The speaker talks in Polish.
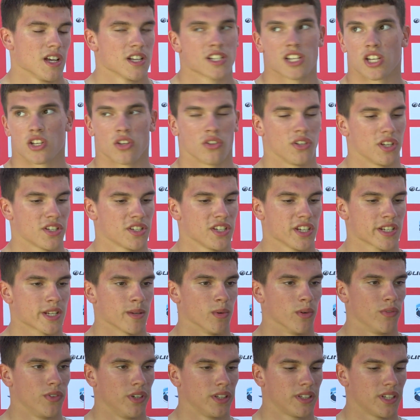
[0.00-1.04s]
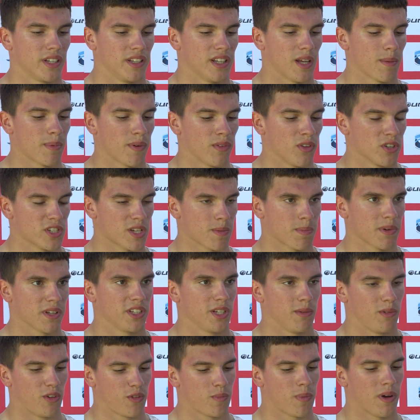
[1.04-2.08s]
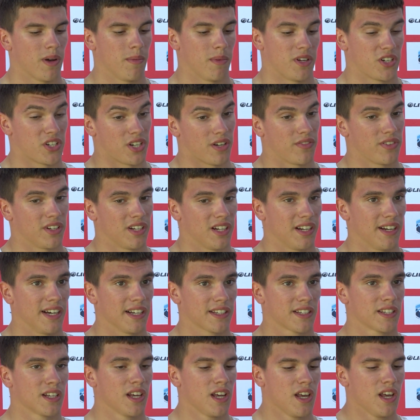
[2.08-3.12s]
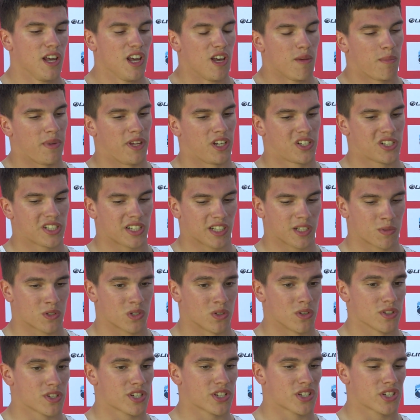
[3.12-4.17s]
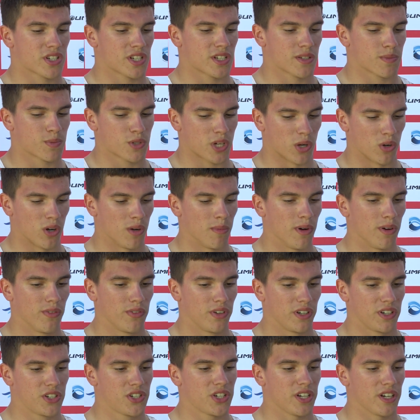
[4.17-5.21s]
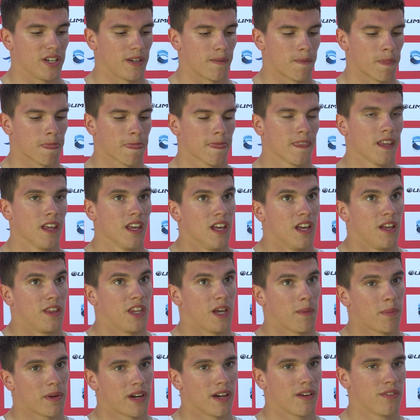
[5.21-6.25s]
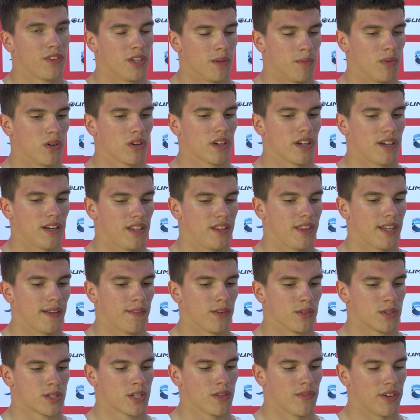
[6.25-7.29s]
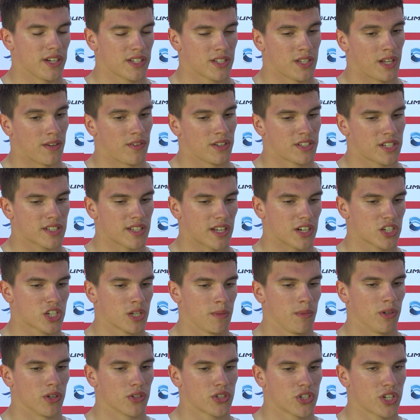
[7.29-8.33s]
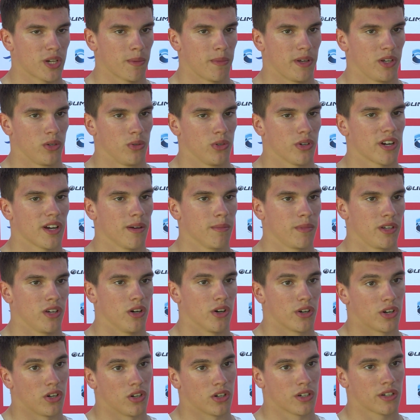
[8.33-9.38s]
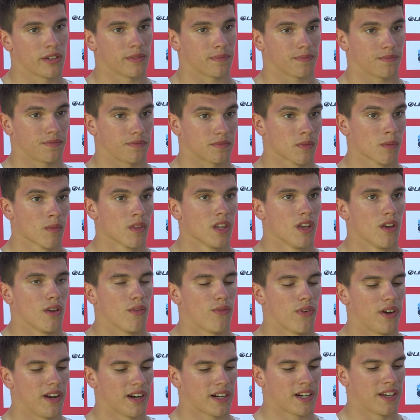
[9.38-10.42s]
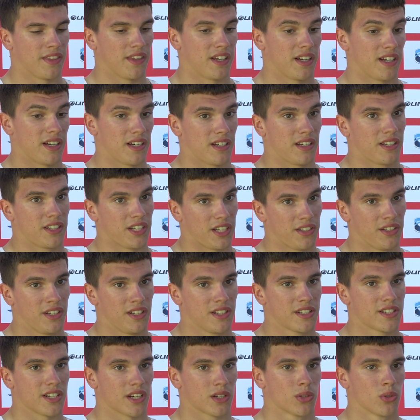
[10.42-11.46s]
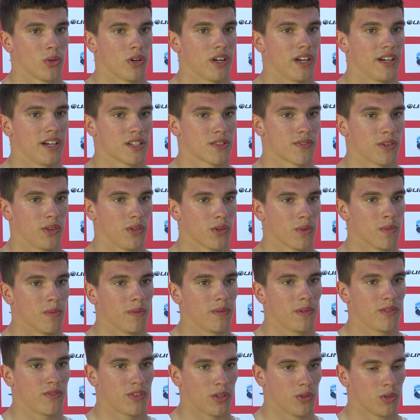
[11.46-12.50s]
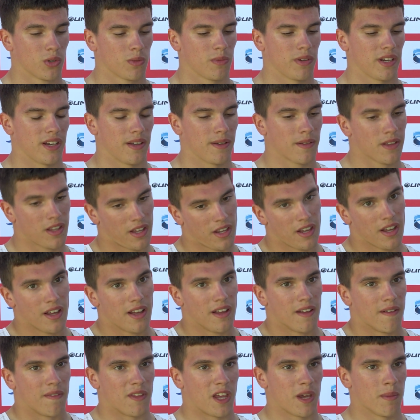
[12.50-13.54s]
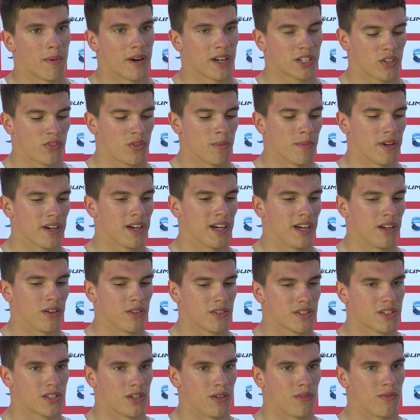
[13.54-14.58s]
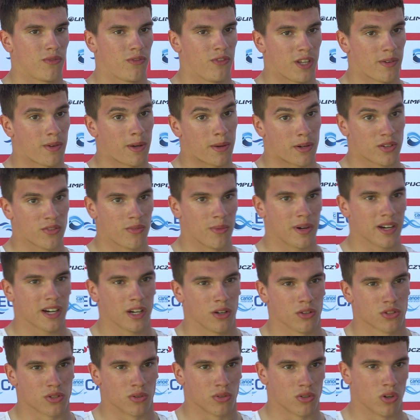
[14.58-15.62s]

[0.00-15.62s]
Sezon jest niesamowity, na pewno zapadnie mi w pamięć na wiele lat. Pierwszy taki przełomowy, gdzie naprawdę mogę nawiązywać nawet ze starszymi od siebie juniorami o rok walkę na jedynce, która jest według, według mnie najbardziej wymagającą, najbardziej wymagającą